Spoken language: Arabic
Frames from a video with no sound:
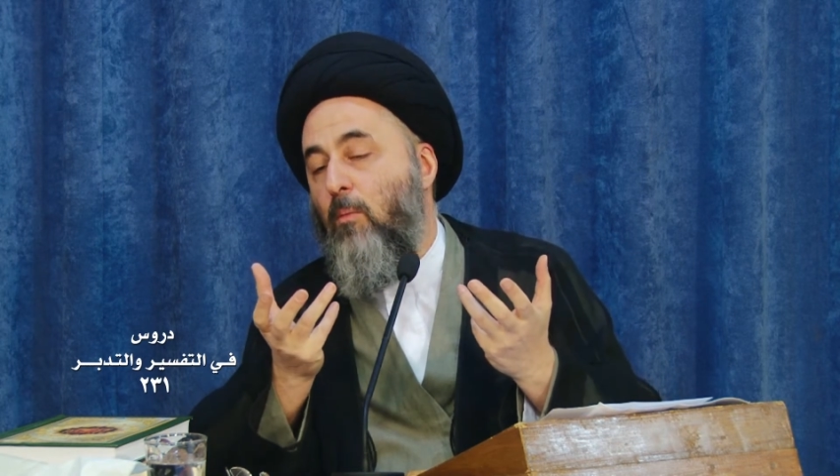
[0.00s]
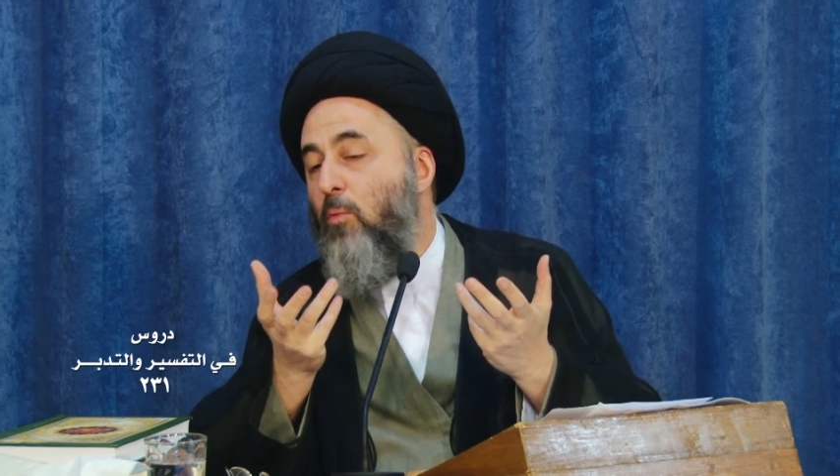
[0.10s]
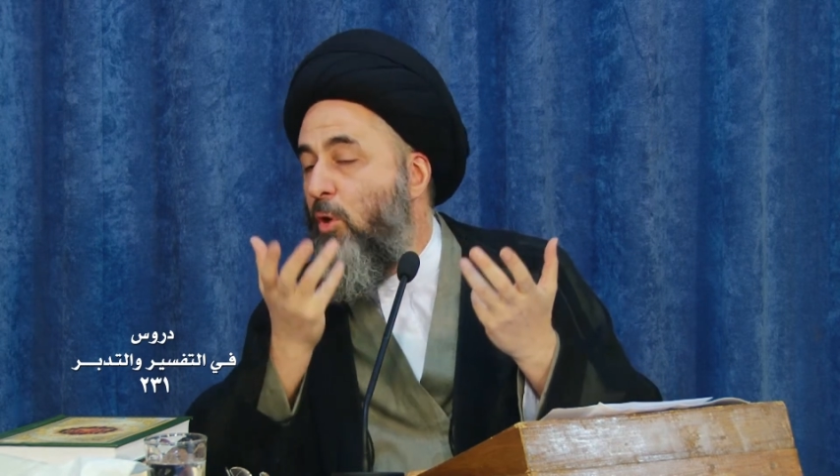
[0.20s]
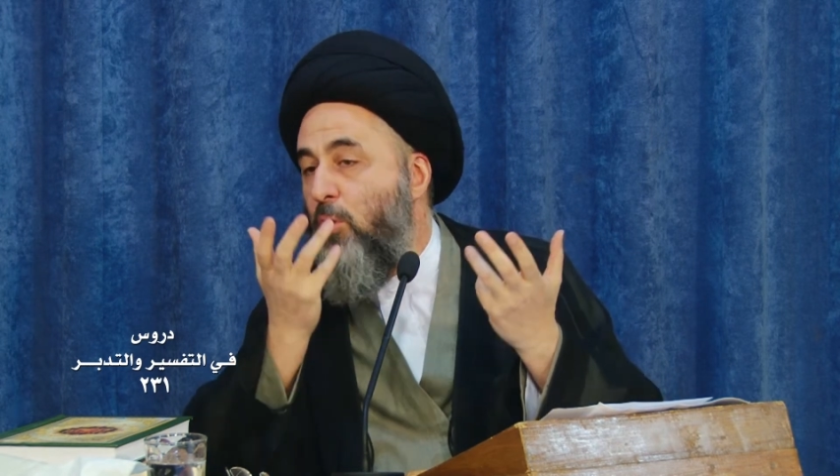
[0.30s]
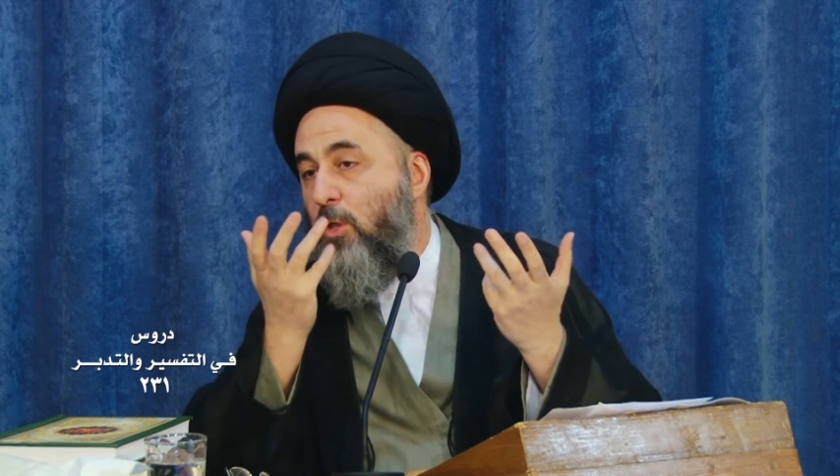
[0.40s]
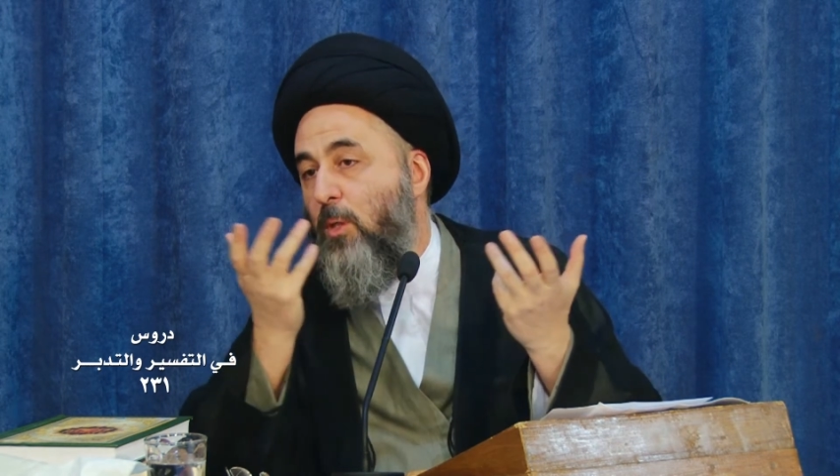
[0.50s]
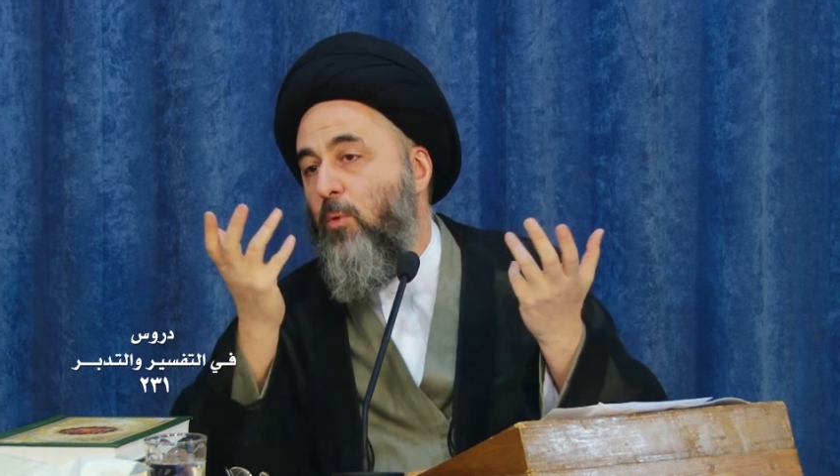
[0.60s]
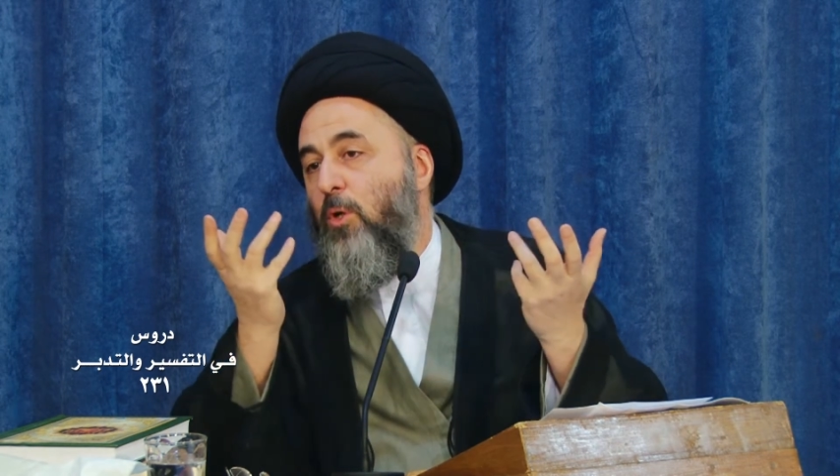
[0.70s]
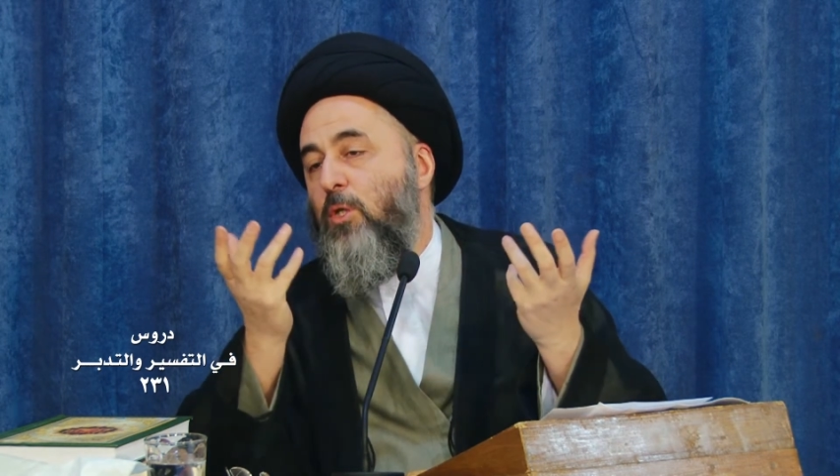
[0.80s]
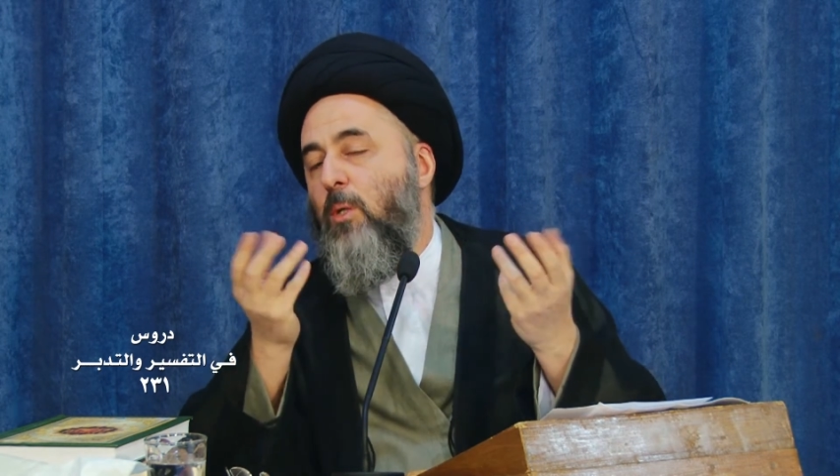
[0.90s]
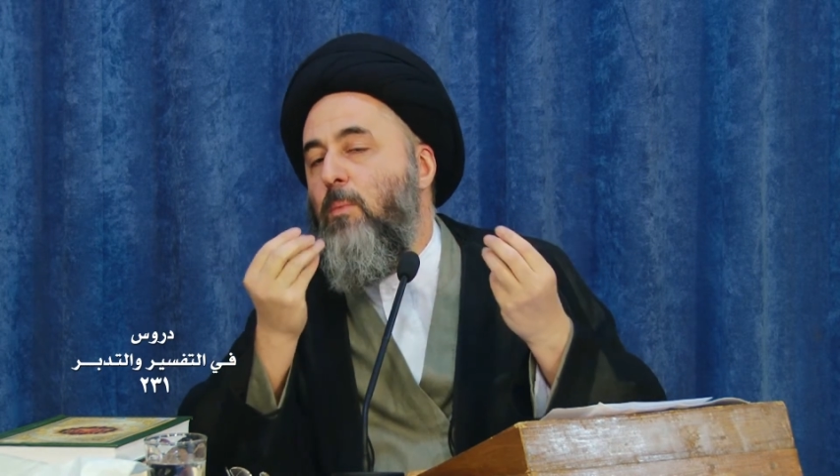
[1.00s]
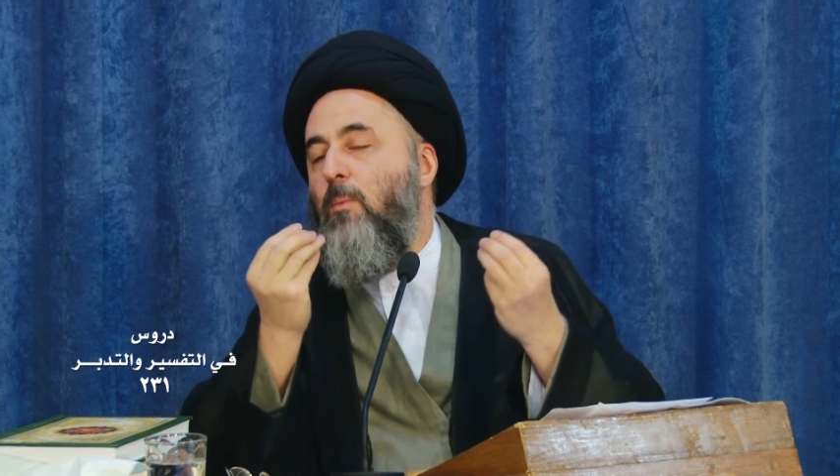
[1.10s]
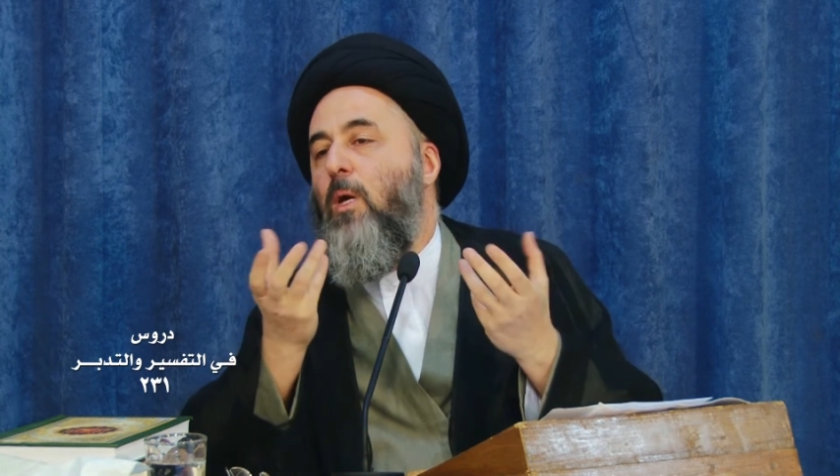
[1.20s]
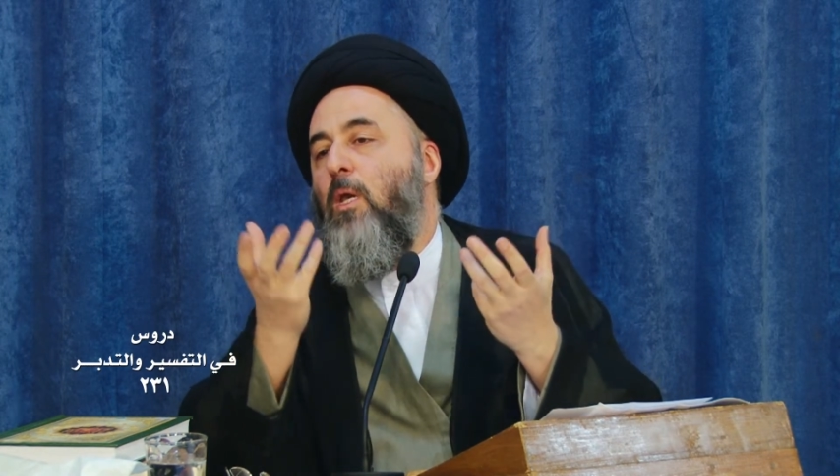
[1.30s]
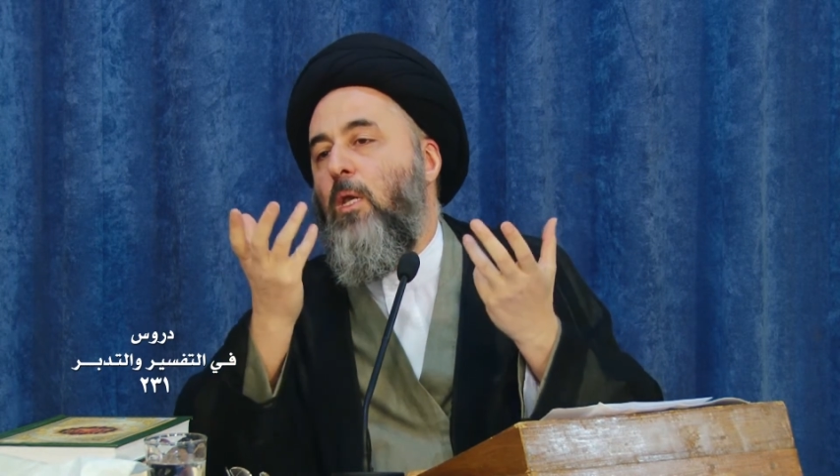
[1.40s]
معجزة معجزة
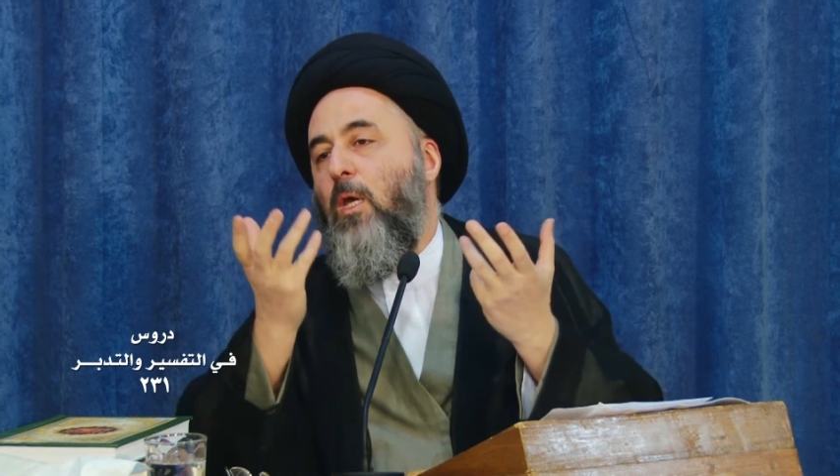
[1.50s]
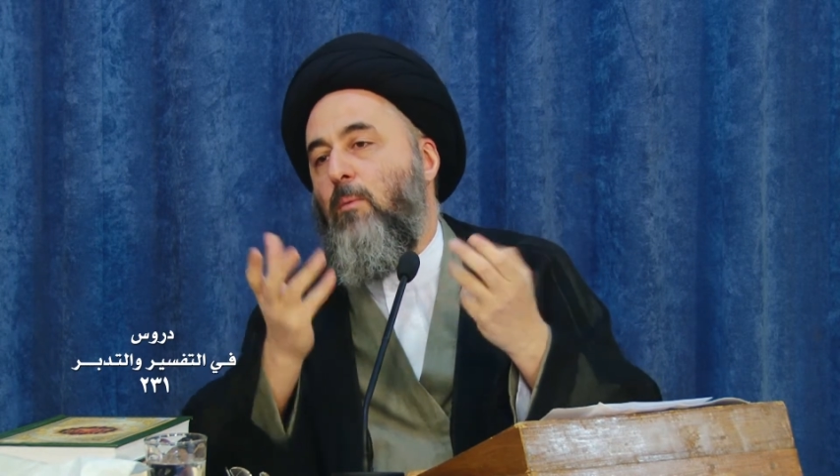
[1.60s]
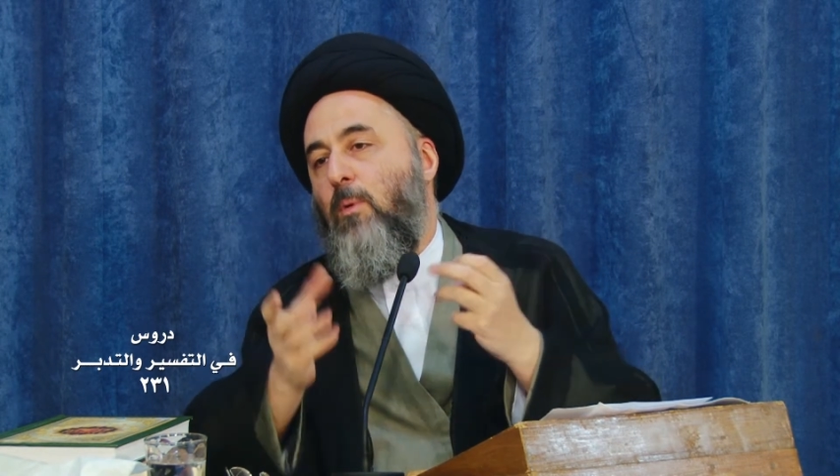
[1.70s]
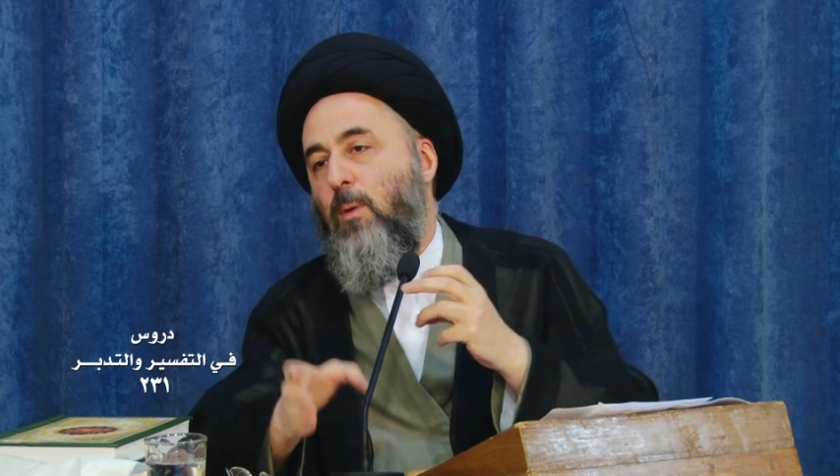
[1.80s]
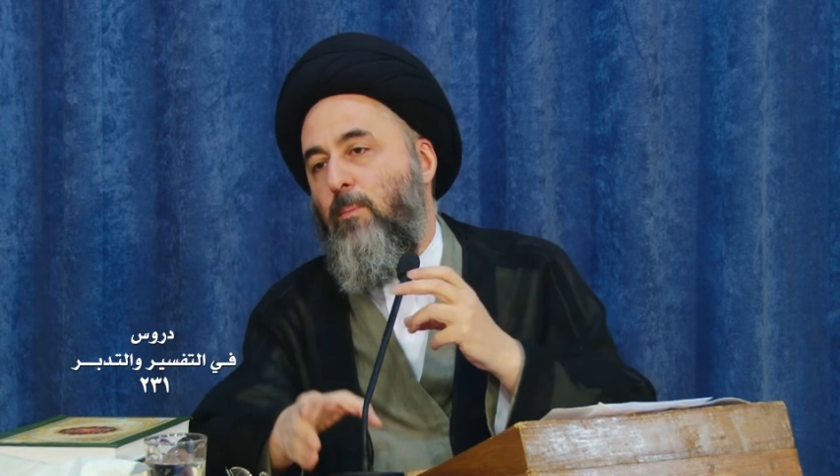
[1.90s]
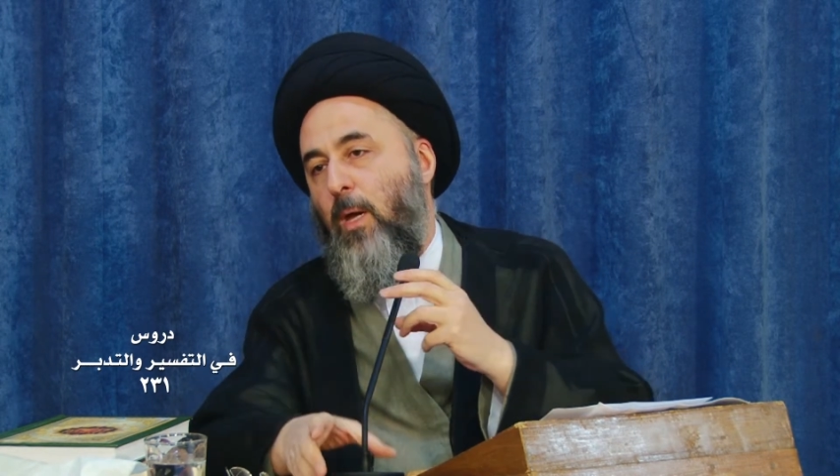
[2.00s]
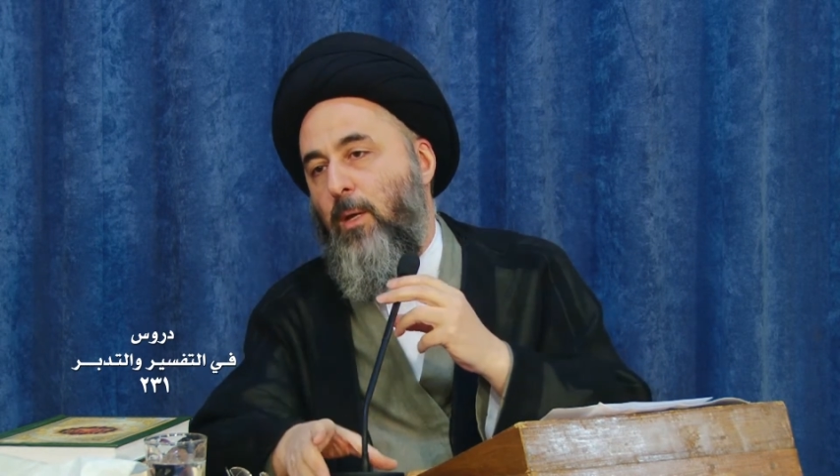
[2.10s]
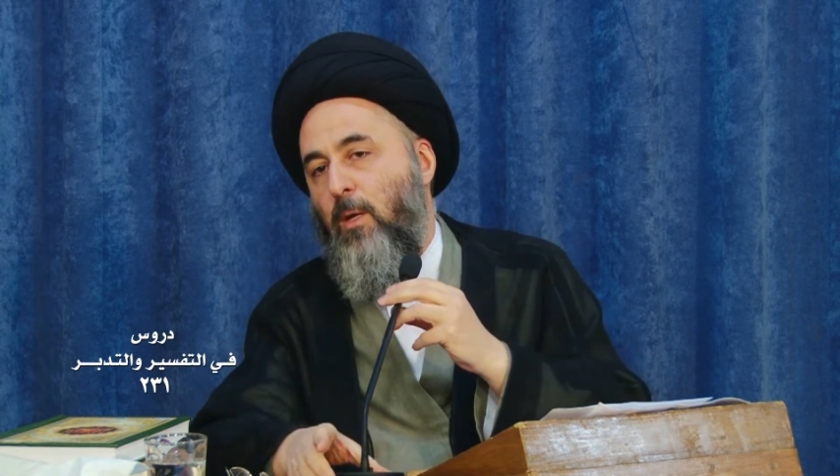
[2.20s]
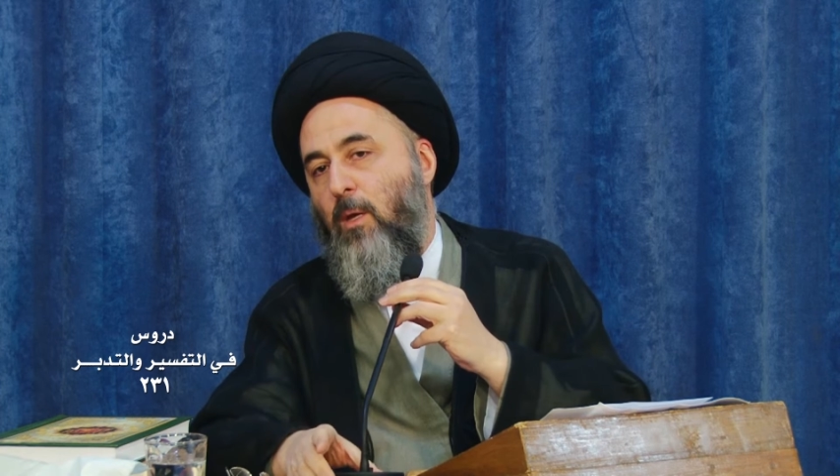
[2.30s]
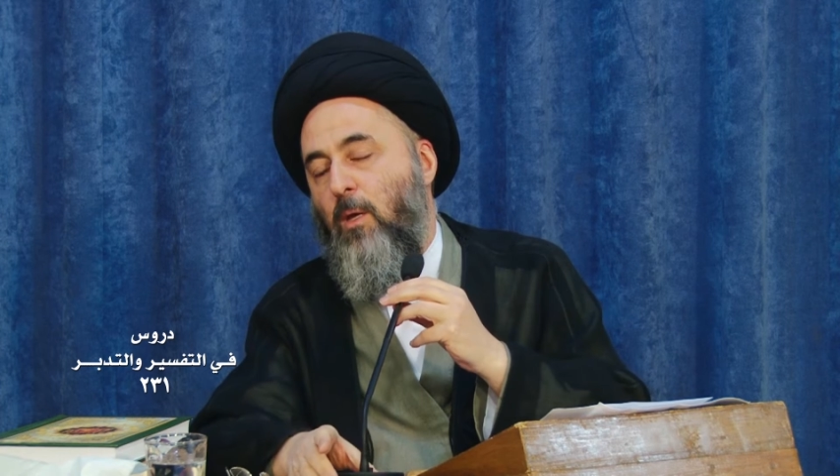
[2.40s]
بما للكلمة من معنى